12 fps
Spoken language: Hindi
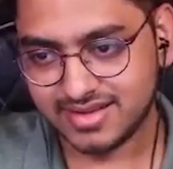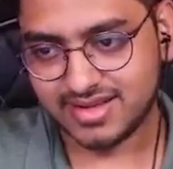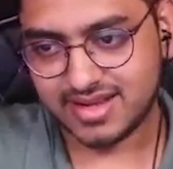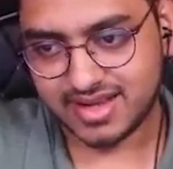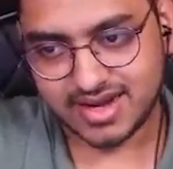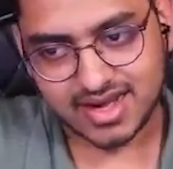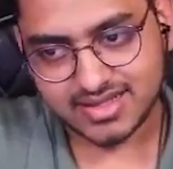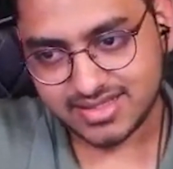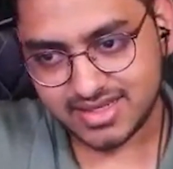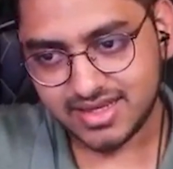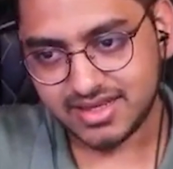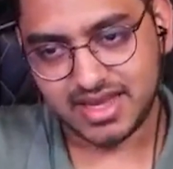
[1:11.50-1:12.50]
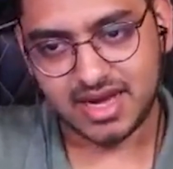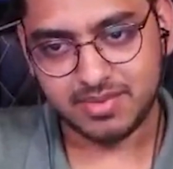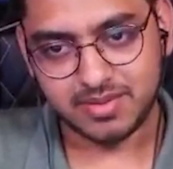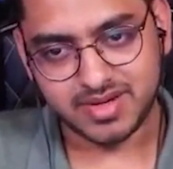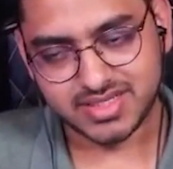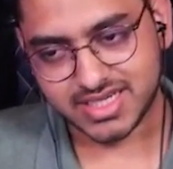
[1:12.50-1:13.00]
ये गैराज है यहाँ पे
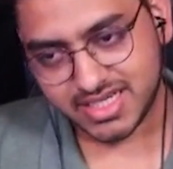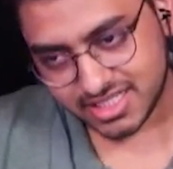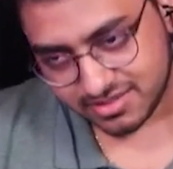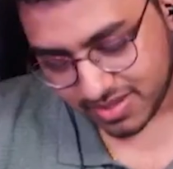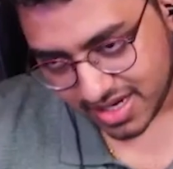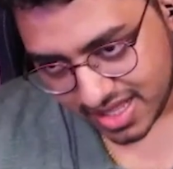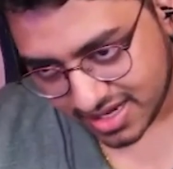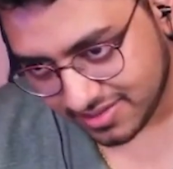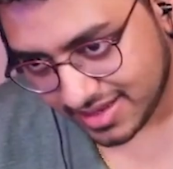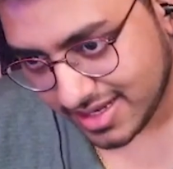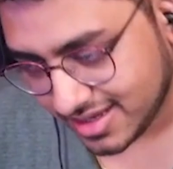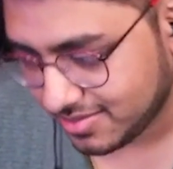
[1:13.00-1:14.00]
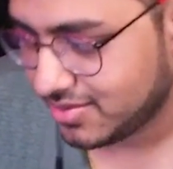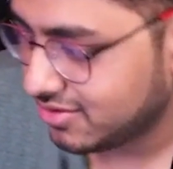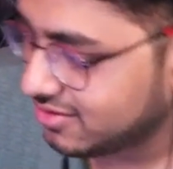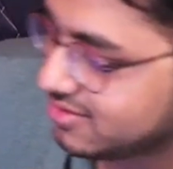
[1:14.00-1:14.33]
मर्सिडीज बनाने वाले हम लोग